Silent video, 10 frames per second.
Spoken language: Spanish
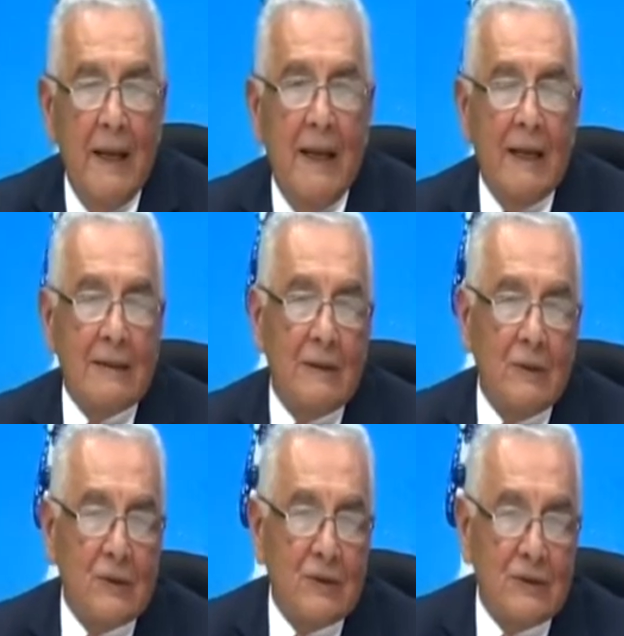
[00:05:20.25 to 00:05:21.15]
En el
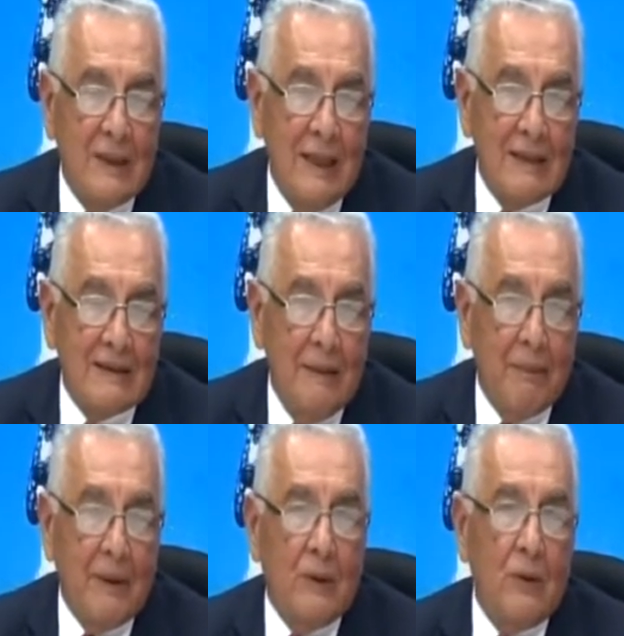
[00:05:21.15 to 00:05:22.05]
Seguro Social se
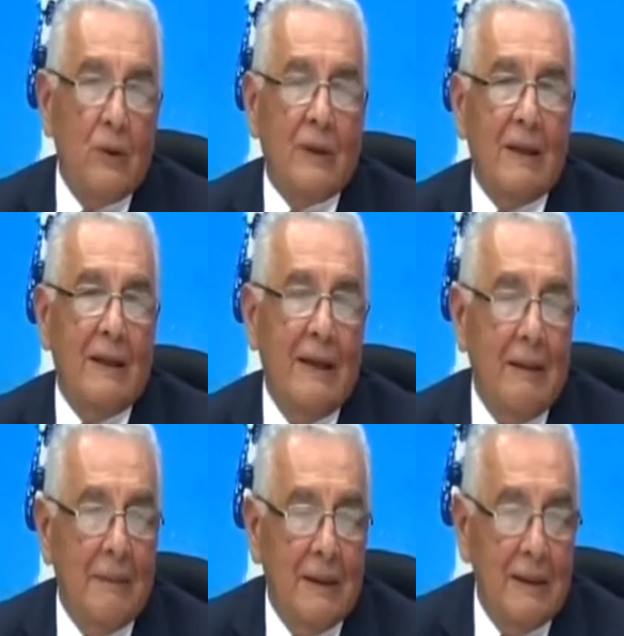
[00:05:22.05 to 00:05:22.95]
aplicó lo que se
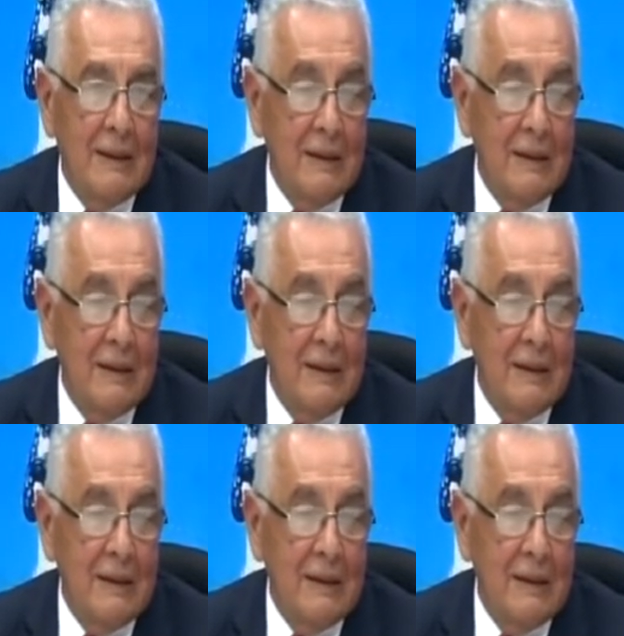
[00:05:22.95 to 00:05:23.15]
llama,